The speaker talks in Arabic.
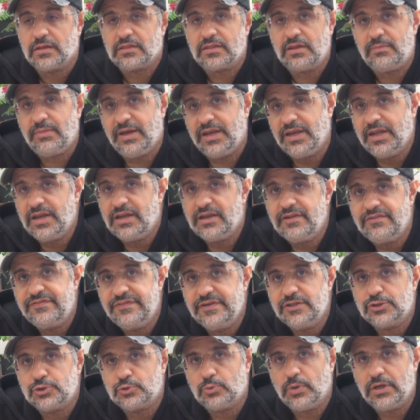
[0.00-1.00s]
طبعا هني
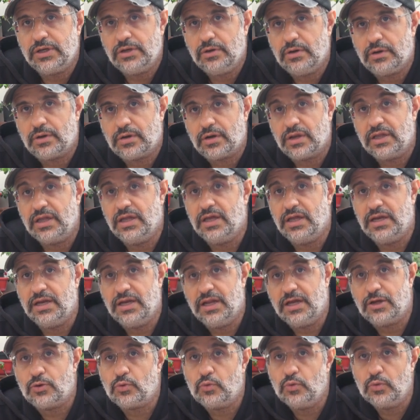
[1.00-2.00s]
في شوي حريه
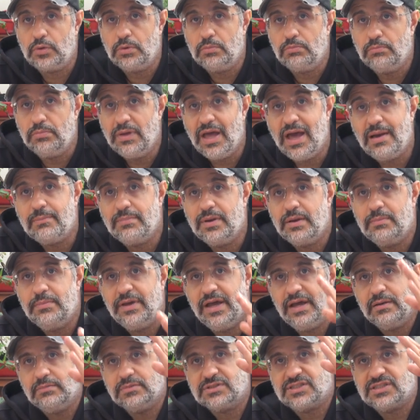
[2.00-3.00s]
انه يكون 100%
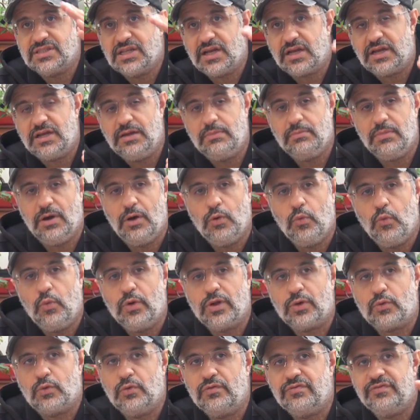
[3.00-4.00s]
مستقيم او
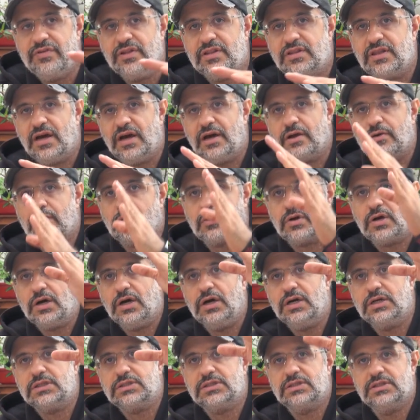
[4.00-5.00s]
يكون في
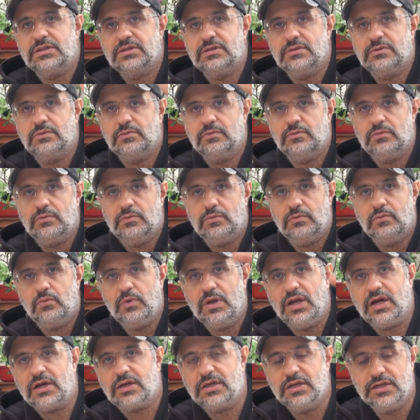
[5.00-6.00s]
تحركات
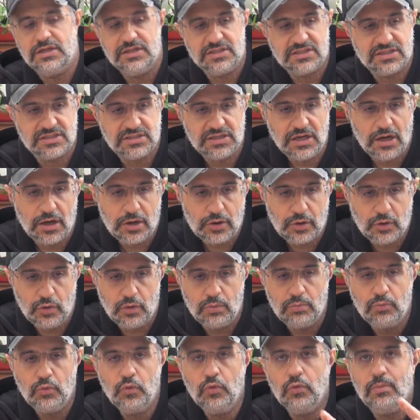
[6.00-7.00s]
ولكن الساق
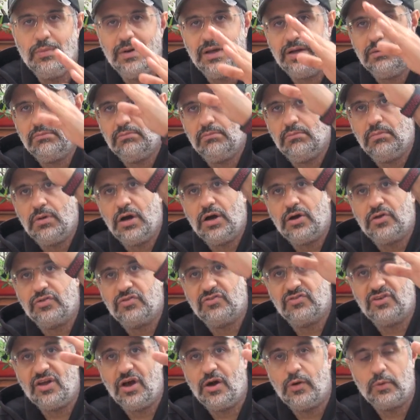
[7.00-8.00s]
عموما ماخذ
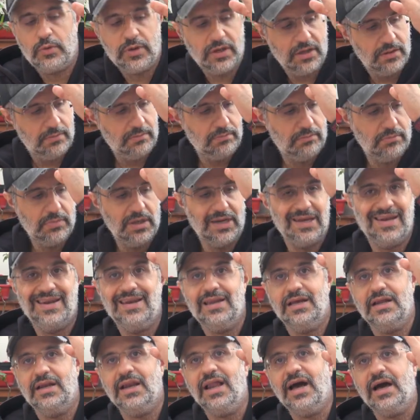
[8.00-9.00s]
زاويه من
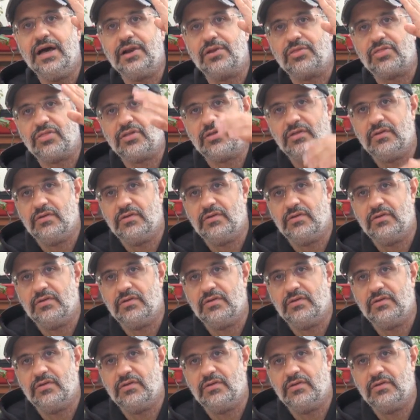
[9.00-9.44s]
الارض